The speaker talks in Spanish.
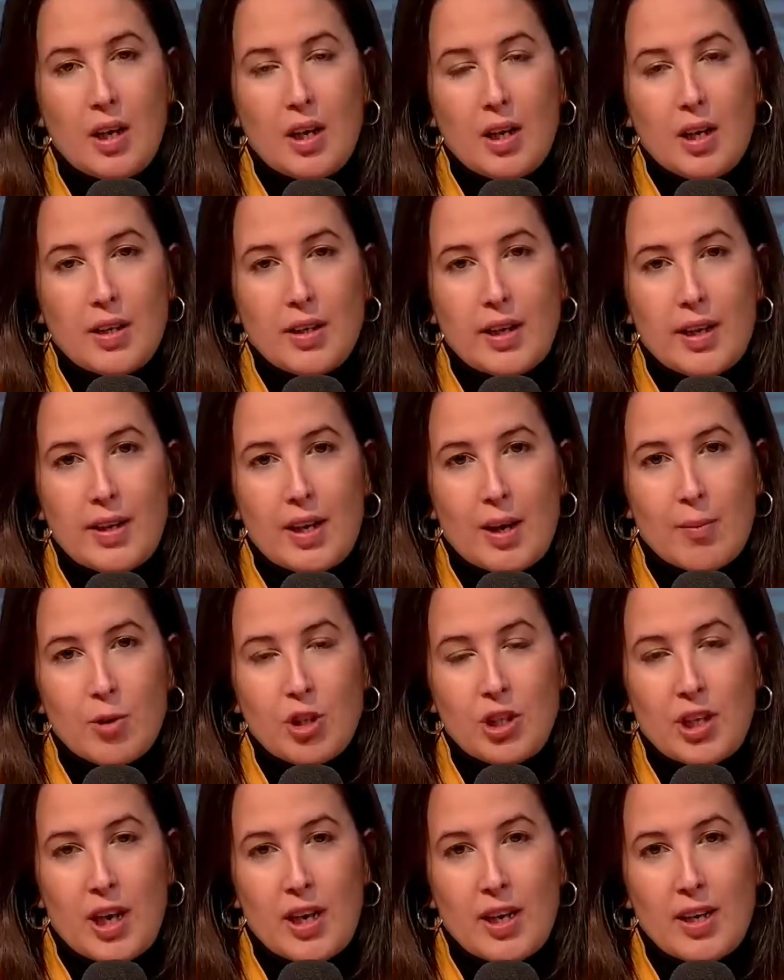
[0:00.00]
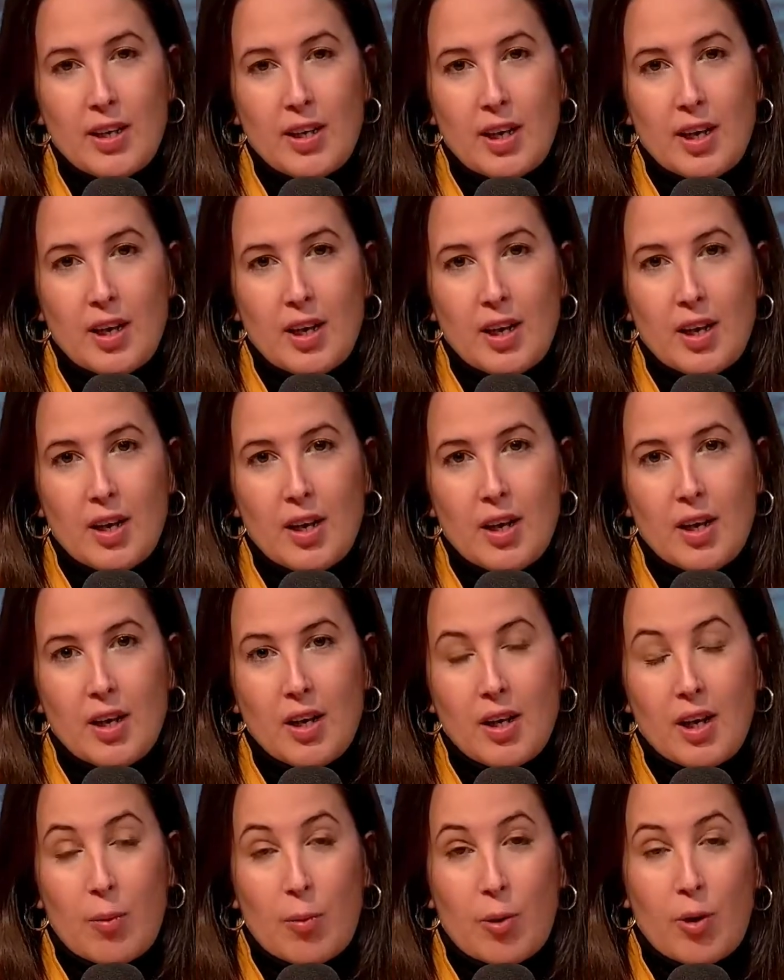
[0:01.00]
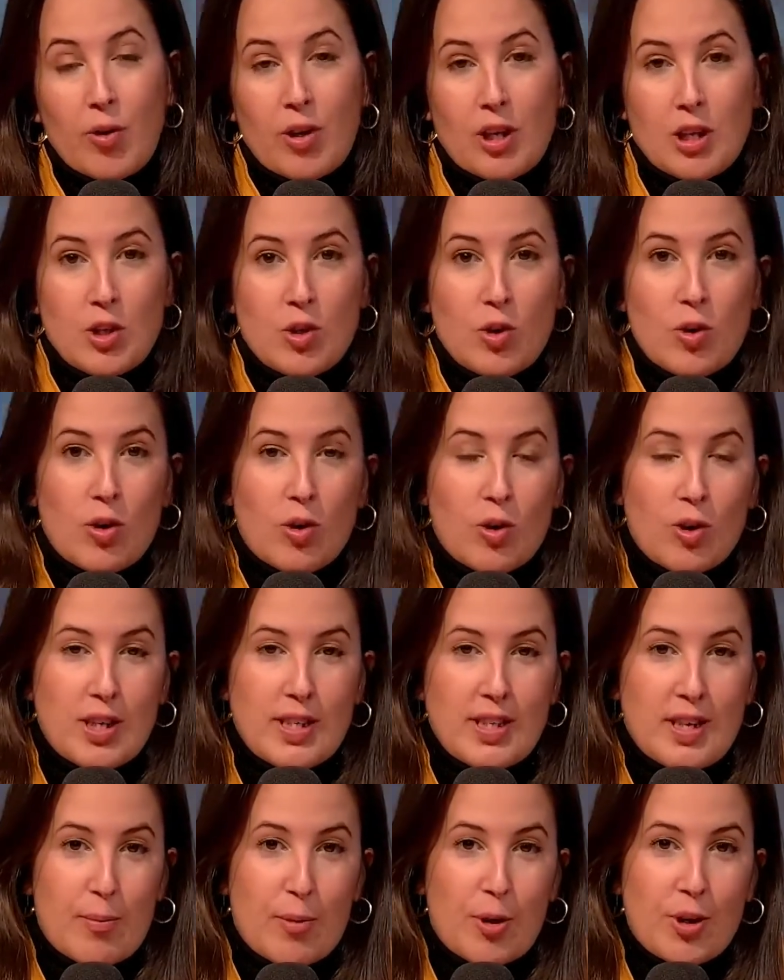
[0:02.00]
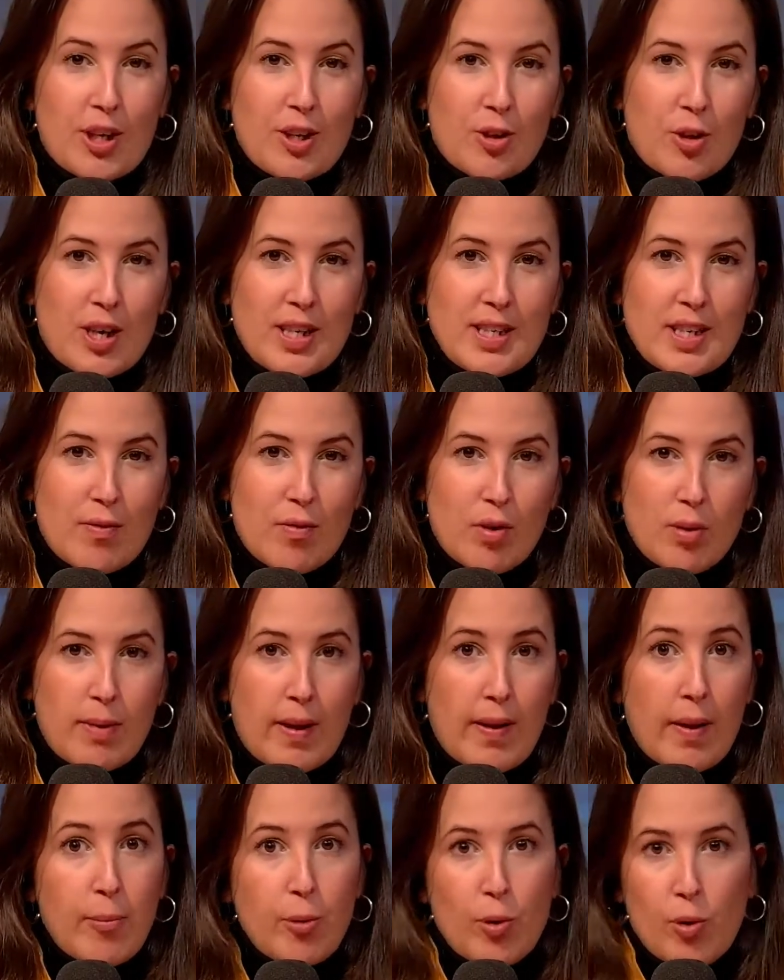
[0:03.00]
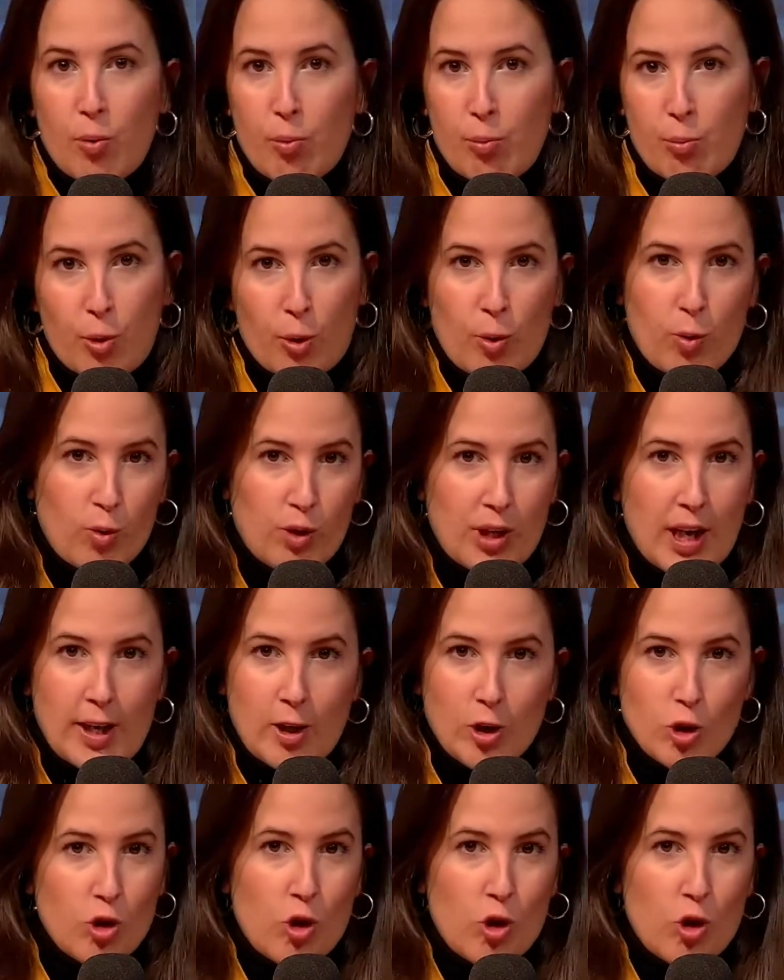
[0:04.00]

Decíamos, Karen, que, bueno, que esto, esta protectora está formada por voluntarios,